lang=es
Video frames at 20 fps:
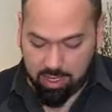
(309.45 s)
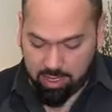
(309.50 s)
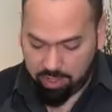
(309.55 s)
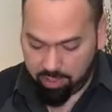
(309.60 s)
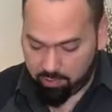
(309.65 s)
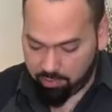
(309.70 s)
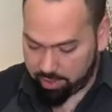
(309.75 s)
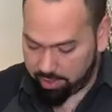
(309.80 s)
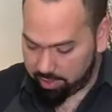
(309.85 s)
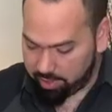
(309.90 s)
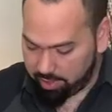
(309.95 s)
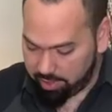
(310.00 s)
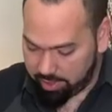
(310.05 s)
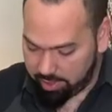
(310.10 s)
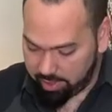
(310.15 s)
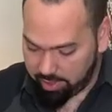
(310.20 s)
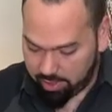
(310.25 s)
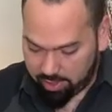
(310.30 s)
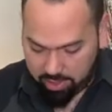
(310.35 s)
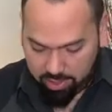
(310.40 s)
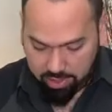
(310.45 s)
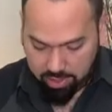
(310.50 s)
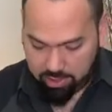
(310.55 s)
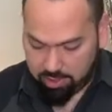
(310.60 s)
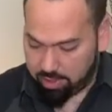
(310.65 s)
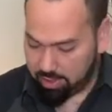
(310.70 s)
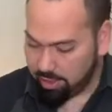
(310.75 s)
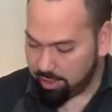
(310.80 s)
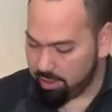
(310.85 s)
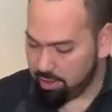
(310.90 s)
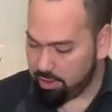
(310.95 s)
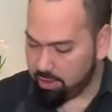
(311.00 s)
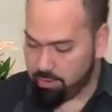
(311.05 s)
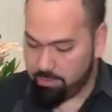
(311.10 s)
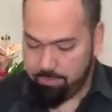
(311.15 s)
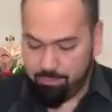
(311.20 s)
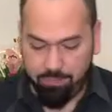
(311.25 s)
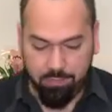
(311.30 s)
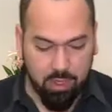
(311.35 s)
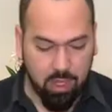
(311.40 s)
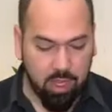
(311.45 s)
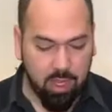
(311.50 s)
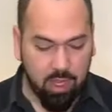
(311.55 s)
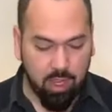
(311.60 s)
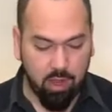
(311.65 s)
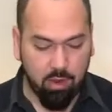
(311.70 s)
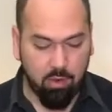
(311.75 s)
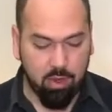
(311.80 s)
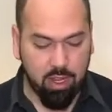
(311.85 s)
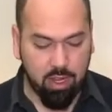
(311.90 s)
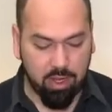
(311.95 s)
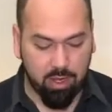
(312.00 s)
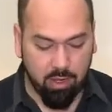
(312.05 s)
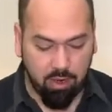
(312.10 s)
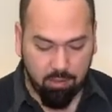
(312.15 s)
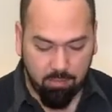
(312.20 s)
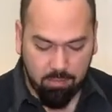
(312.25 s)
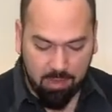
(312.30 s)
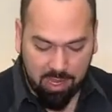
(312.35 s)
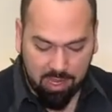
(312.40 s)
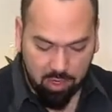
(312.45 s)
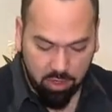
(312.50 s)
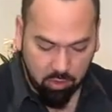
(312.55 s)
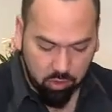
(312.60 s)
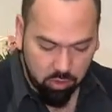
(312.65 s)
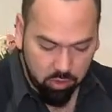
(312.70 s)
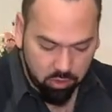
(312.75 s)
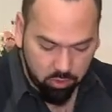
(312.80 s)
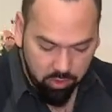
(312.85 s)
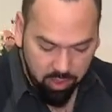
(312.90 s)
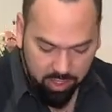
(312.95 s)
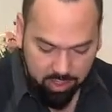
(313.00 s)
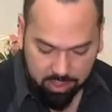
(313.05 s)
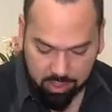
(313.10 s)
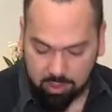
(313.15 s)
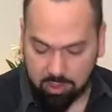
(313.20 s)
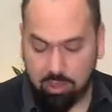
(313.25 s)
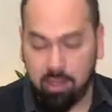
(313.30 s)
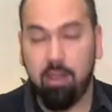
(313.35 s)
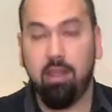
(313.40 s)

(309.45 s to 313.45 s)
Recuerden que este arreglo es un arreglo más escultural,